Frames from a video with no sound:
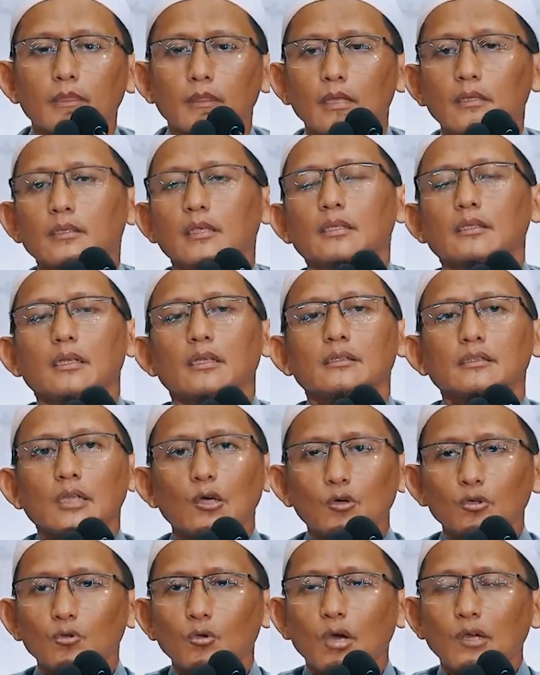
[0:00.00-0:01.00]
dan kita
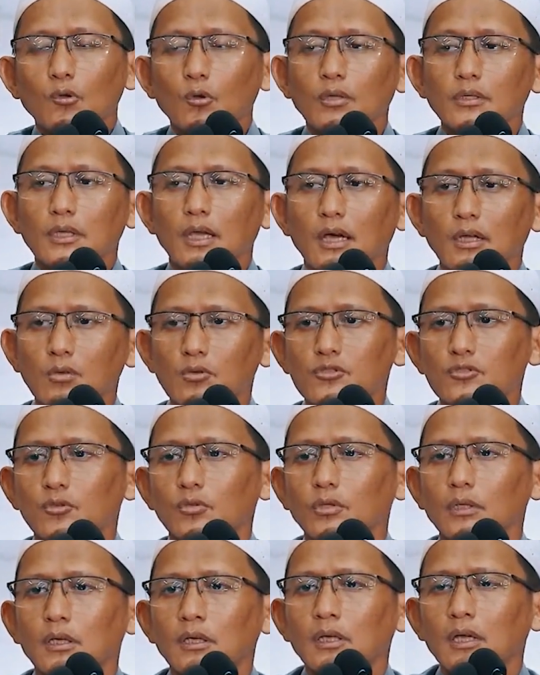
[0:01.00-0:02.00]
tahu dua-duanya alus
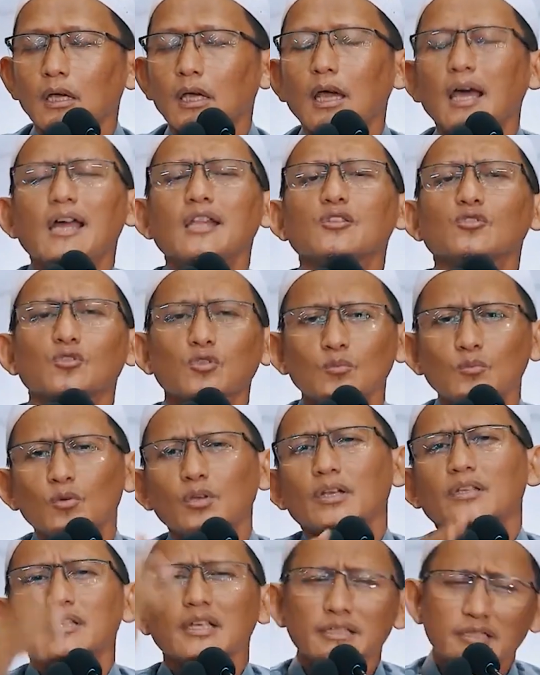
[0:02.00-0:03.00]
sunnah, antum
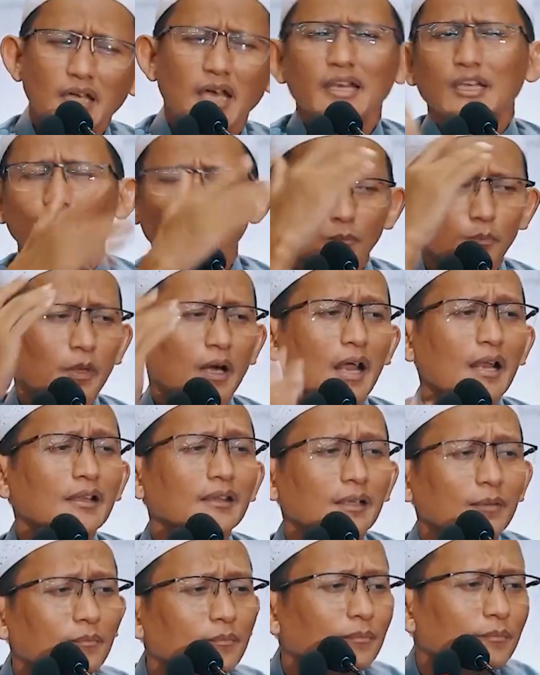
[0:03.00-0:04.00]
muridnya jangan ikut
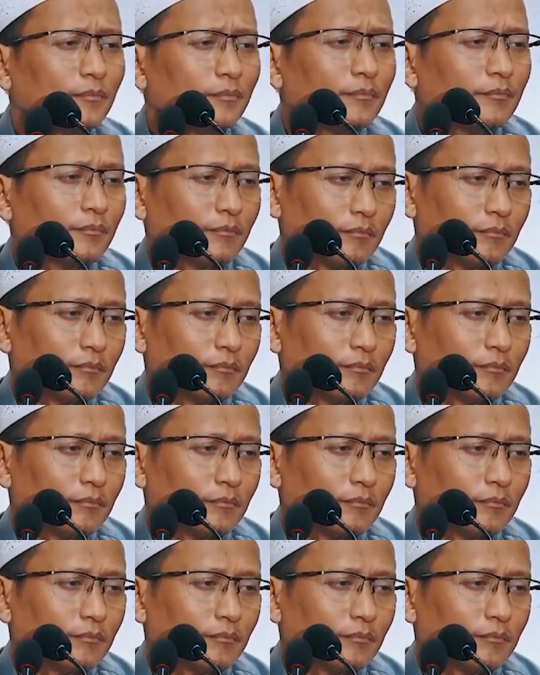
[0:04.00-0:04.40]
berantem.